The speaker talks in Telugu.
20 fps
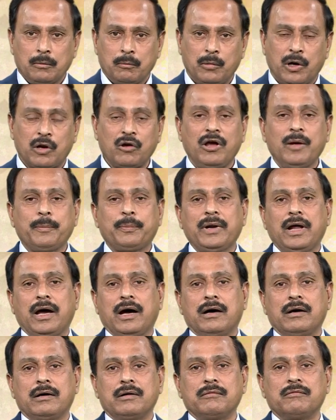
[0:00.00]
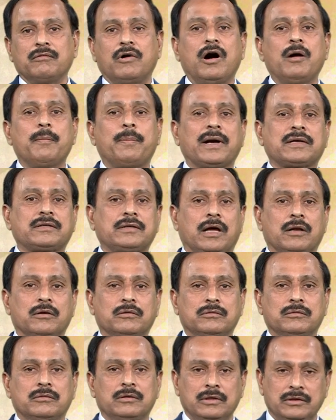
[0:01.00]
మరోవైపున వామపక్షాలు
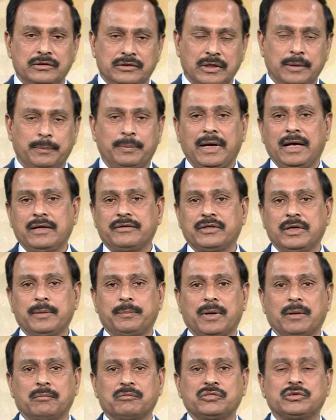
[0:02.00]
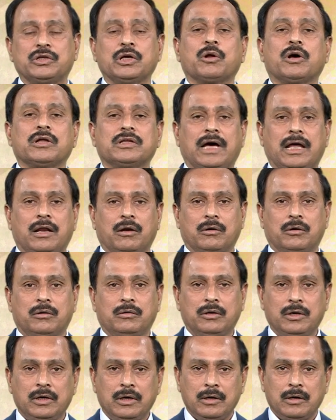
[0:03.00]
సిపిఐ సిపిఎం చిరోదారిలో
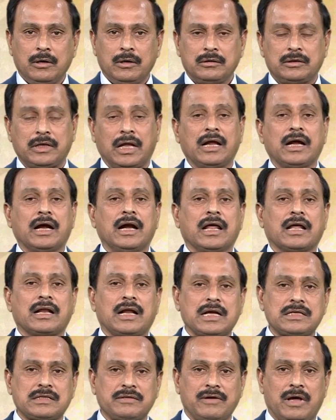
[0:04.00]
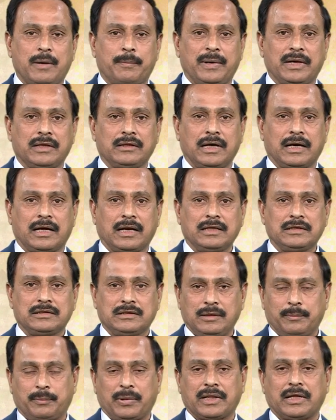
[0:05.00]
తెలంగాణ రాష్ట్రం ఏర్పడిన దగ్గర నుంచి
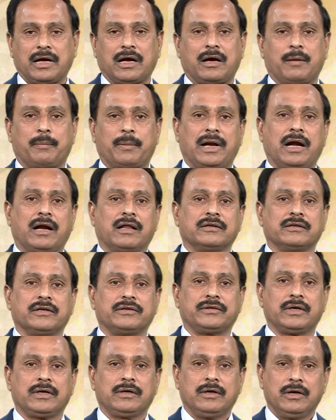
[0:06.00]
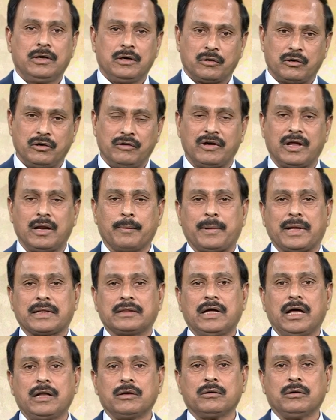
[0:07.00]
ఇప్పటిదాకా ప్రయాణం చేసింది రెండు వేల
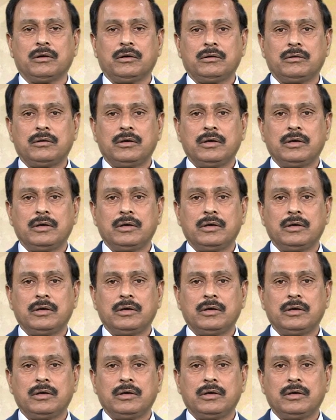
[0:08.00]
పద్నాలుగులో